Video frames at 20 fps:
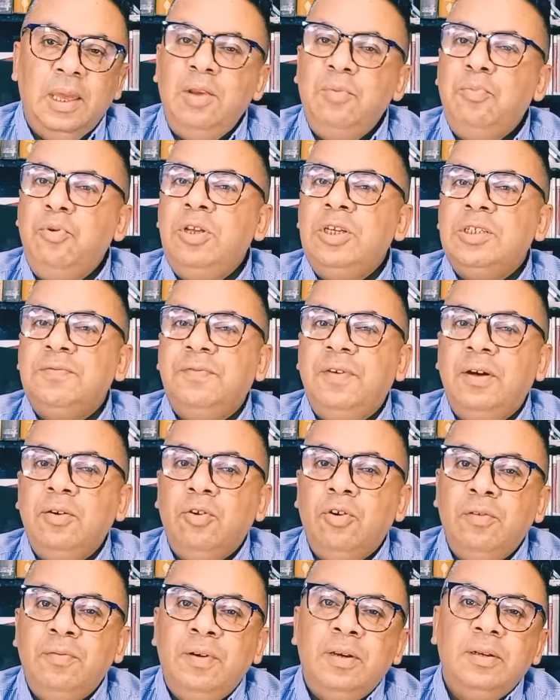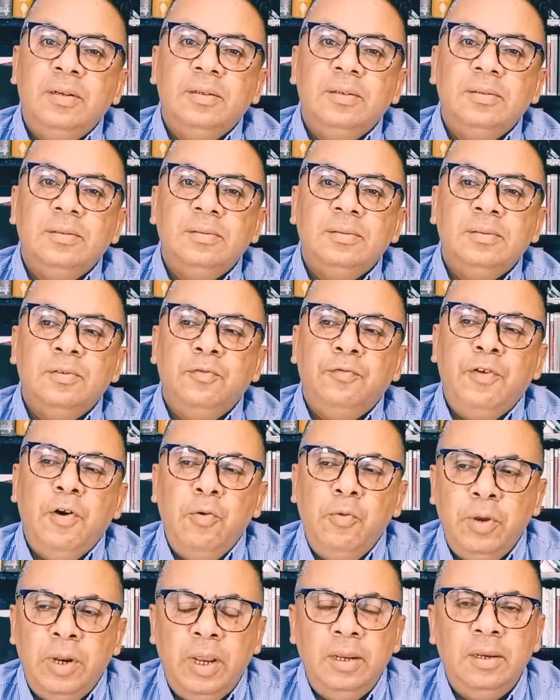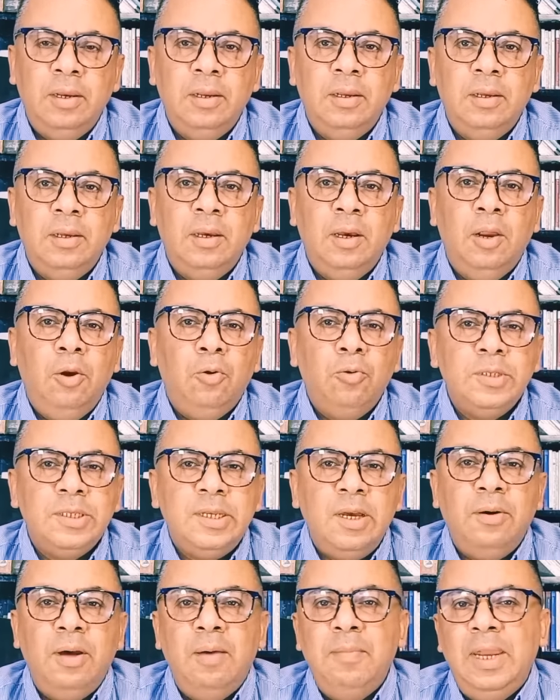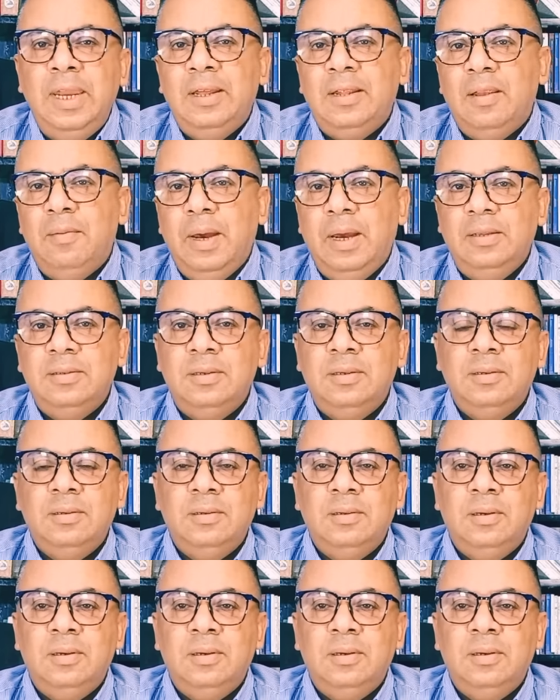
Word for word: البوليس فانكوفر فورا لونصاو عملية البحث